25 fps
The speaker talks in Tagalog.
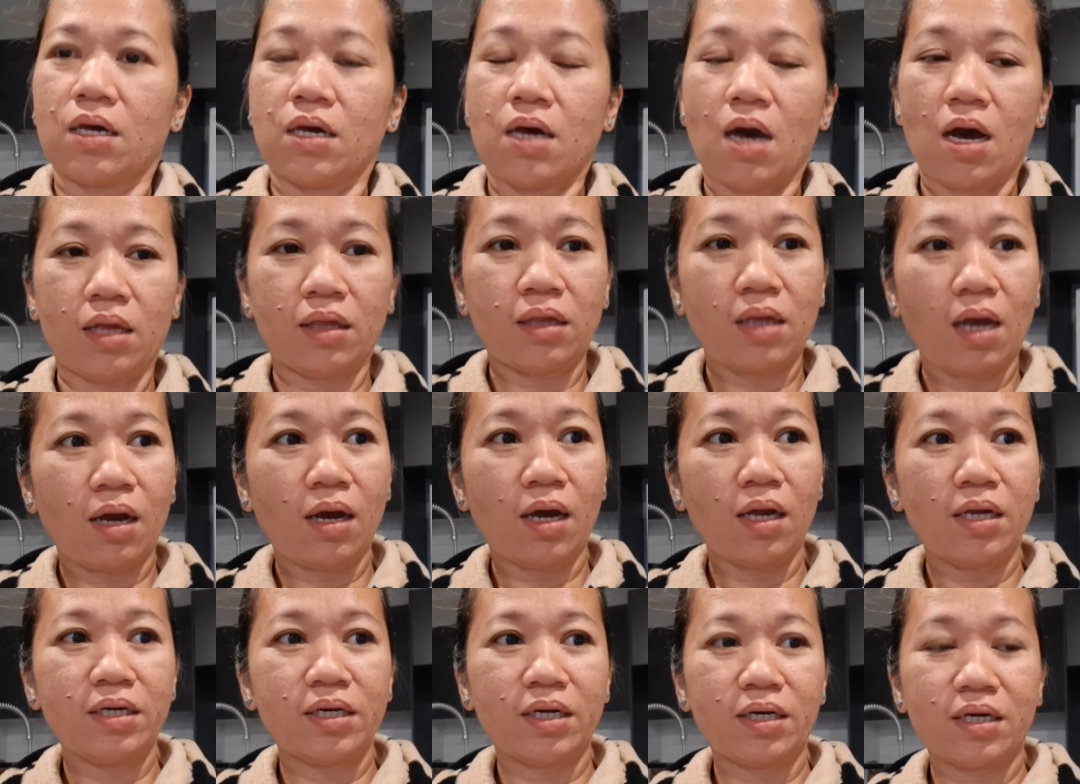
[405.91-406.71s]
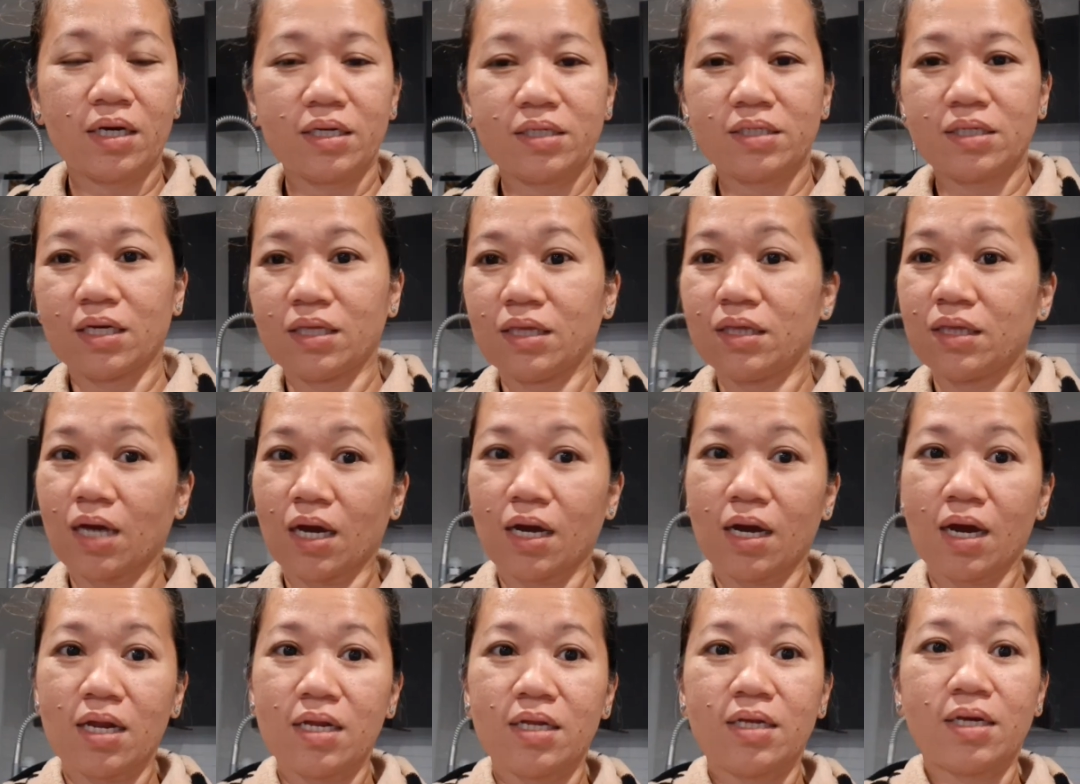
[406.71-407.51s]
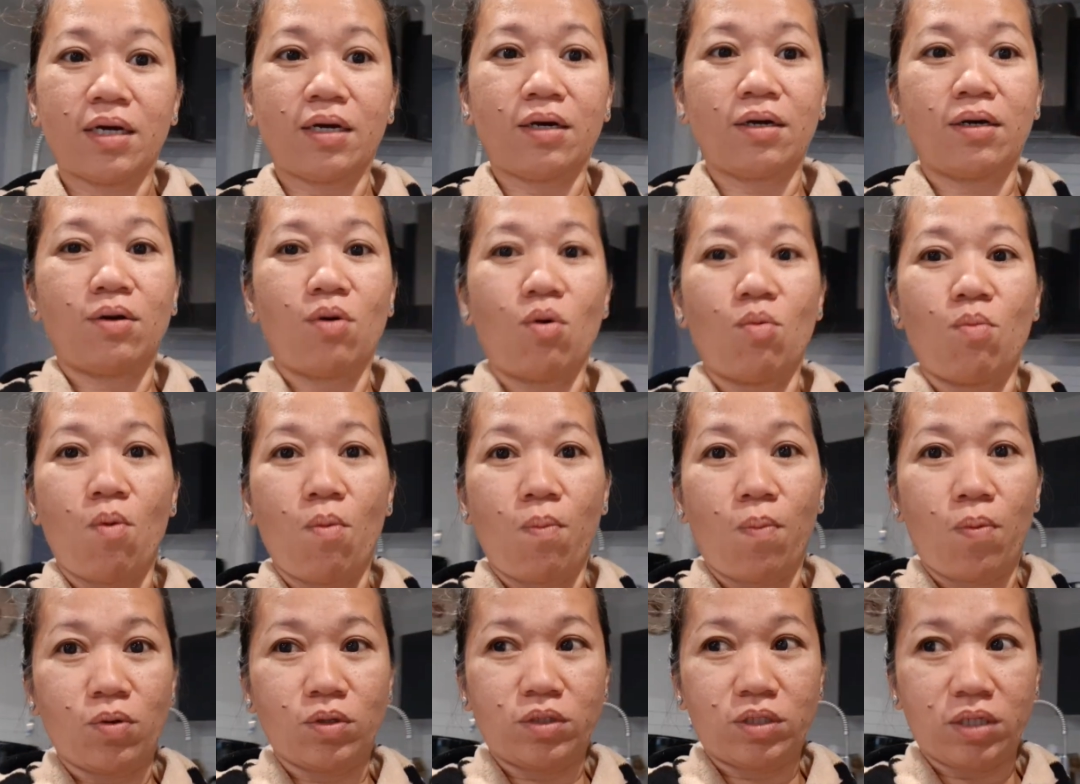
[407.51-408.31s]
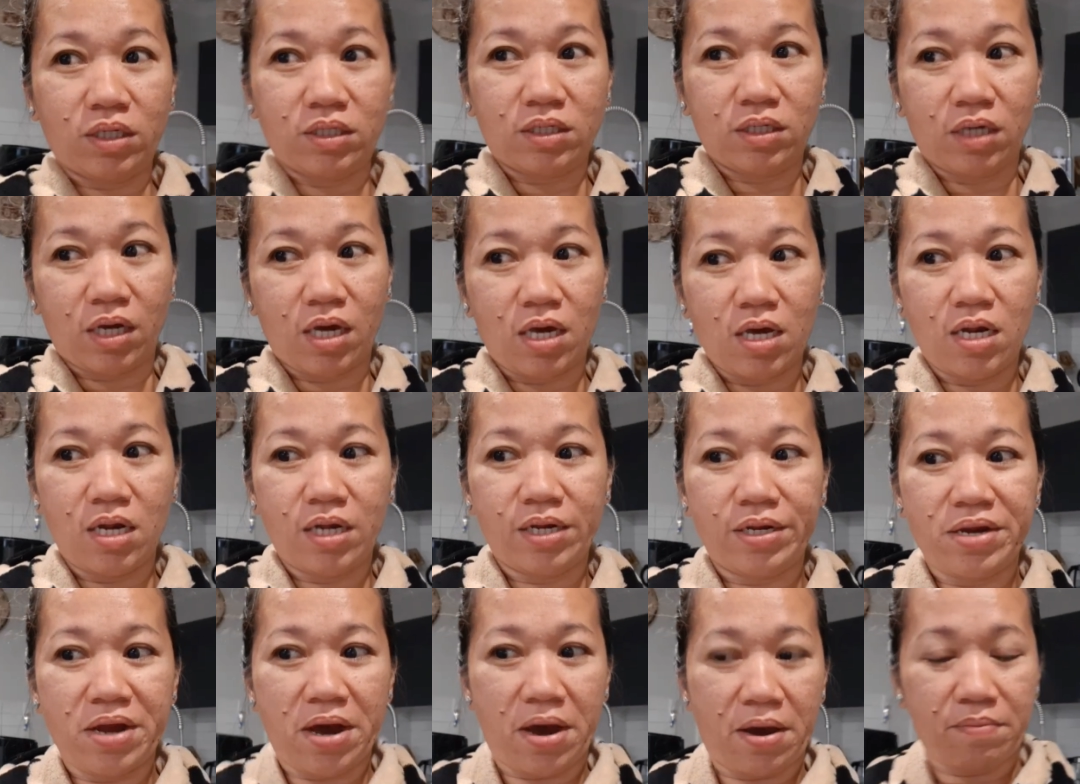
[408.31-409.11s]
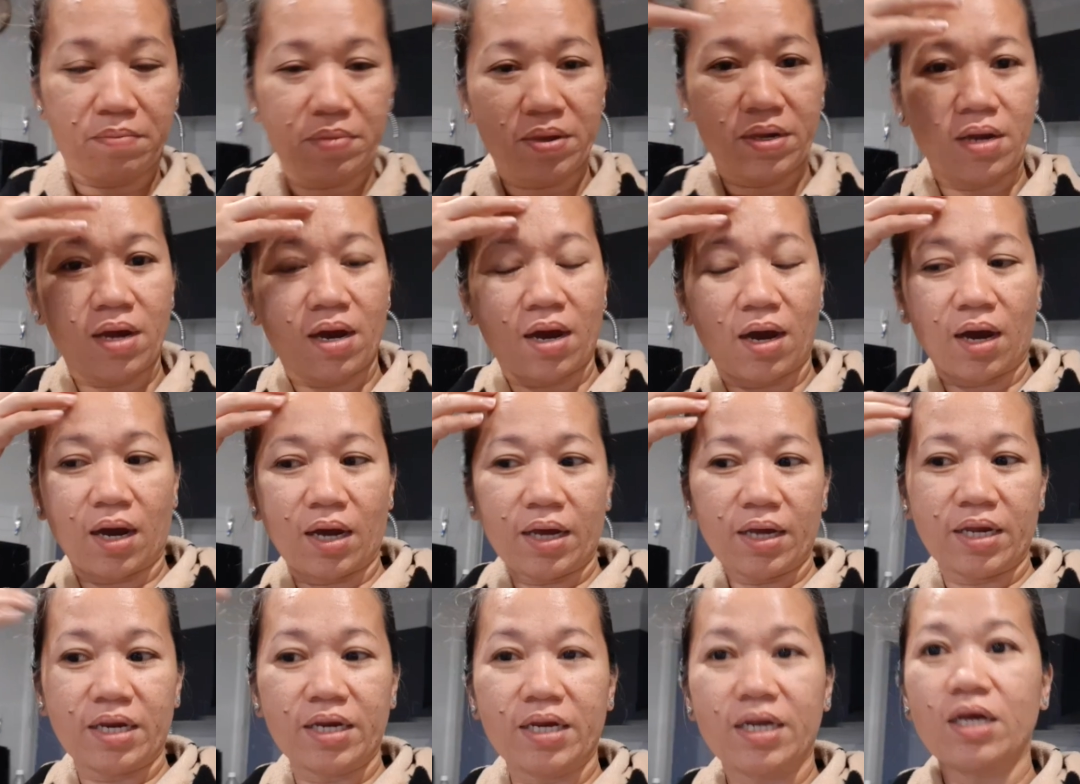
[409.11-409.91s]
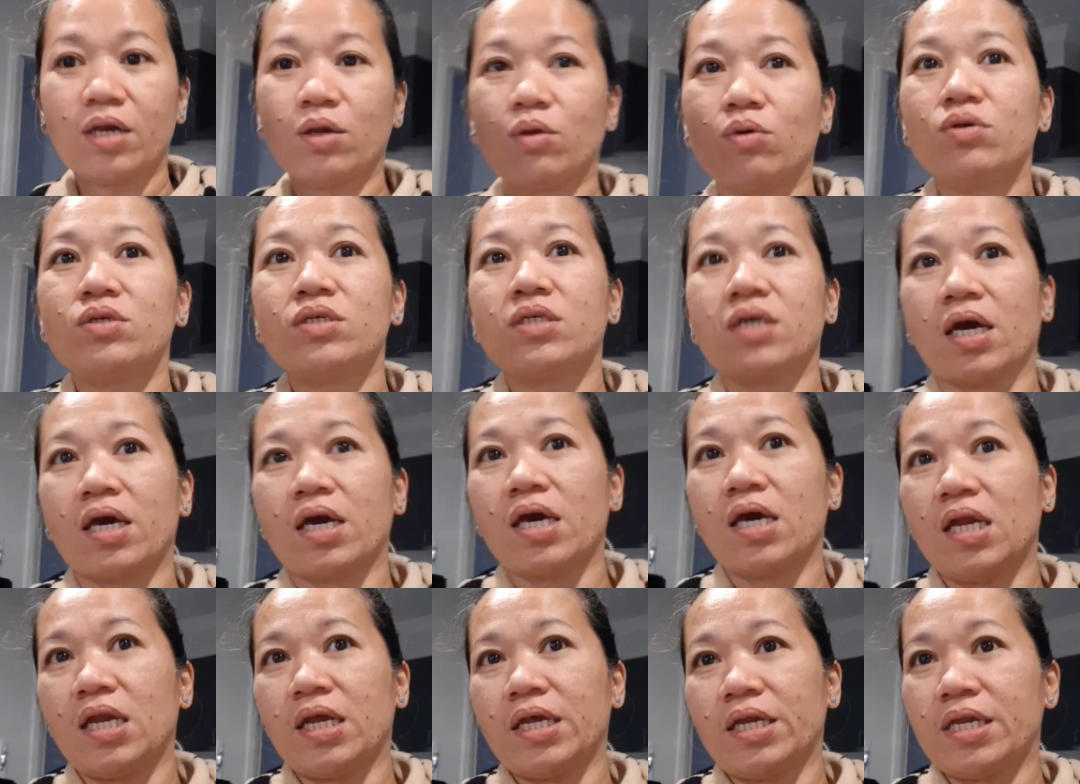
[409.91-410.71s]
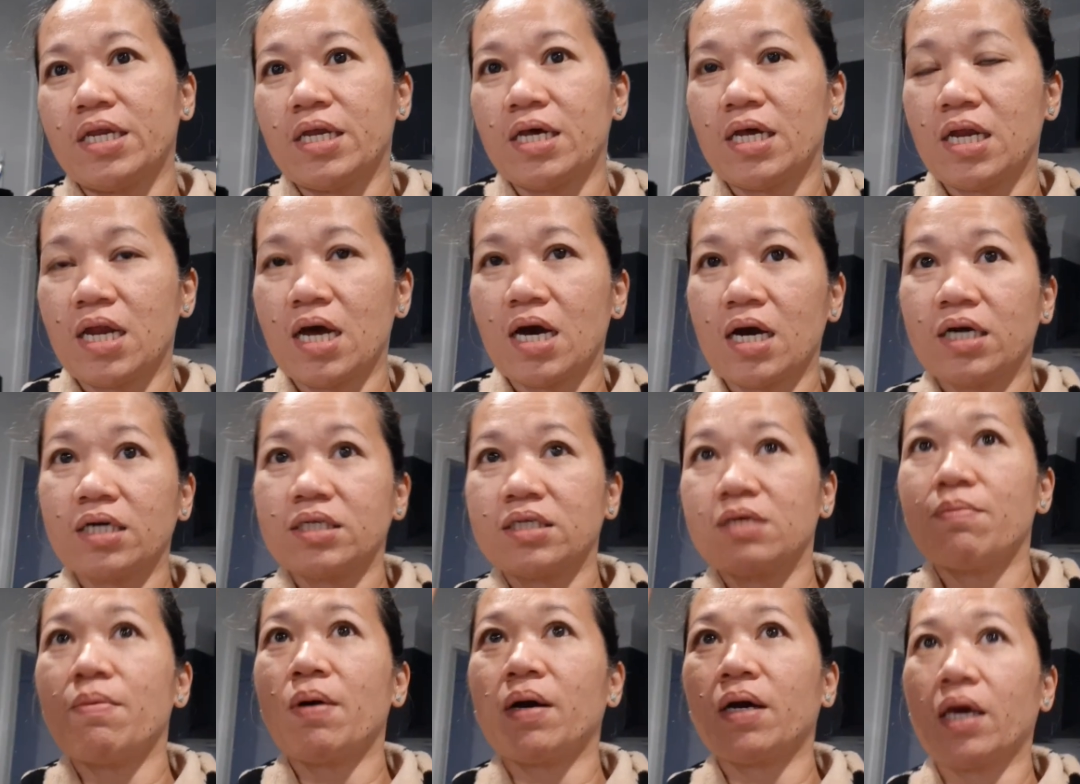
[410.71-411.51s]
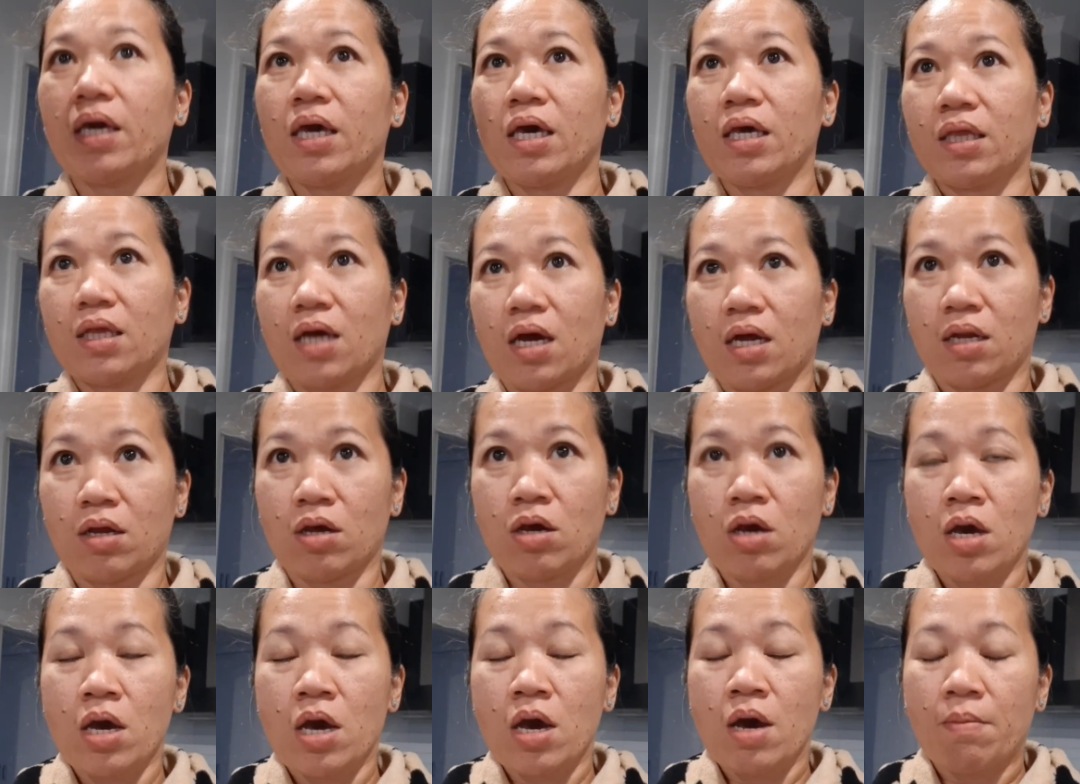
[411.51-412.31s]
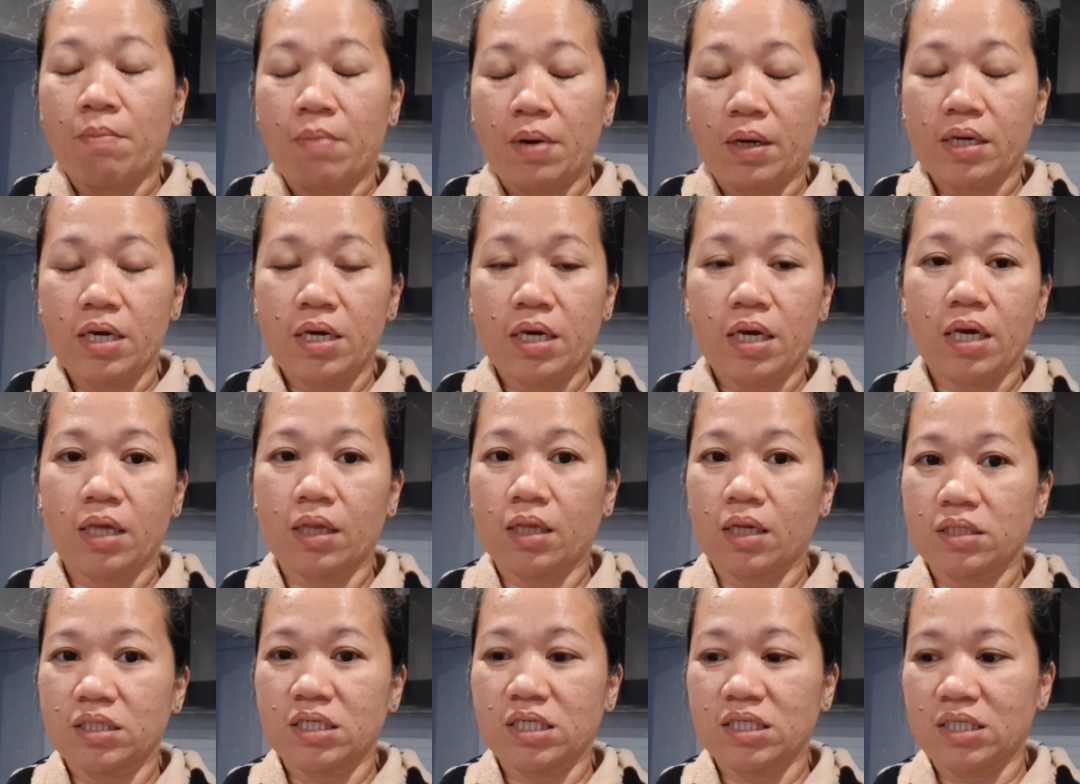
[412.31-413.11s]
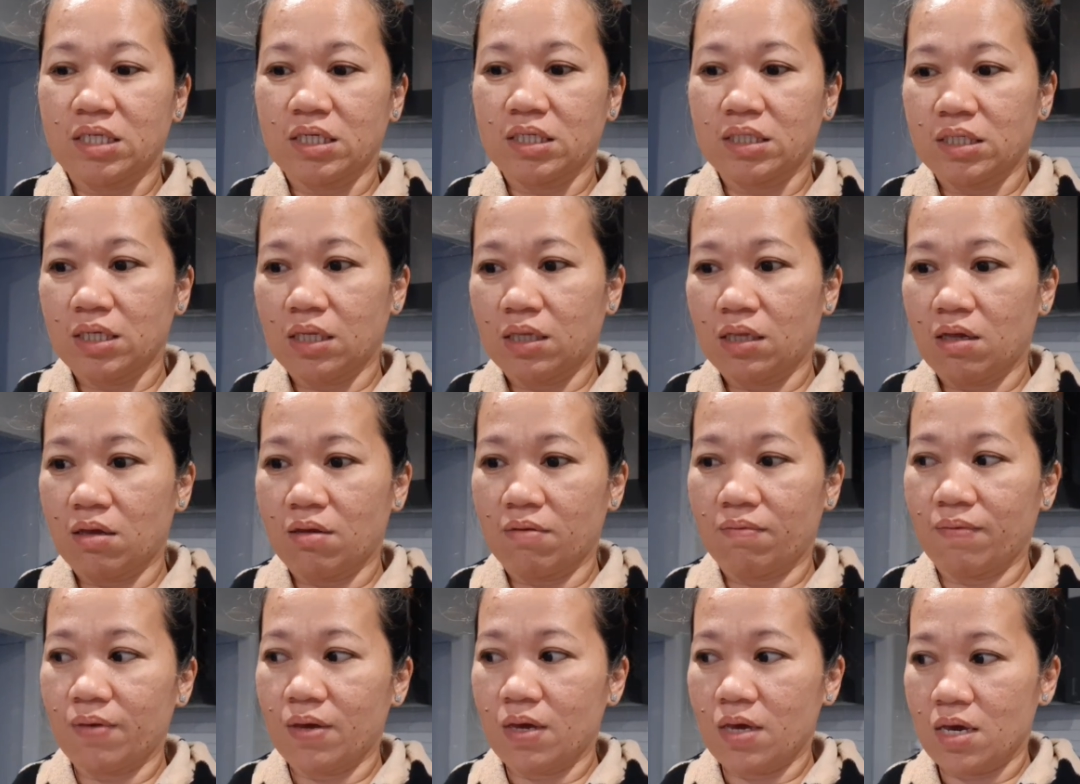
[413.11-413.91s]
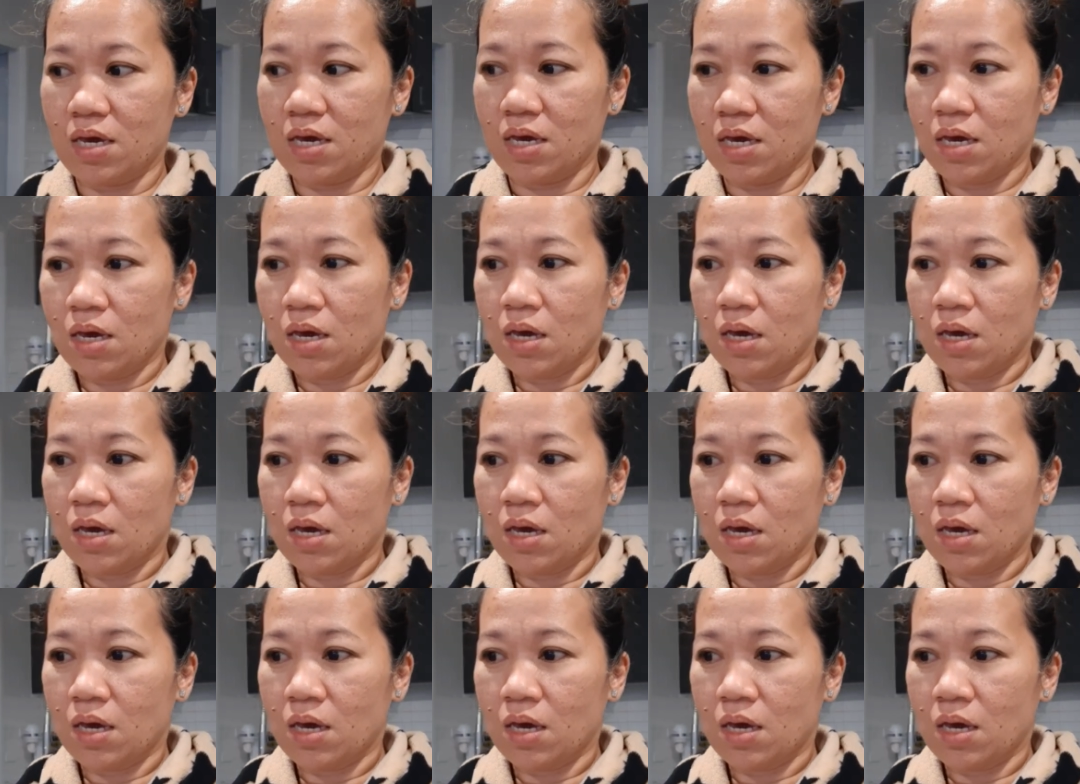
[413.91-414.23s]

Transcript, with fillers: Ang tagal niya guys, ang tagal niyang umupo dyan sa gilid namin ha, hindi doon sa gilid nila kasi makikita, makikita sa CCTV eh.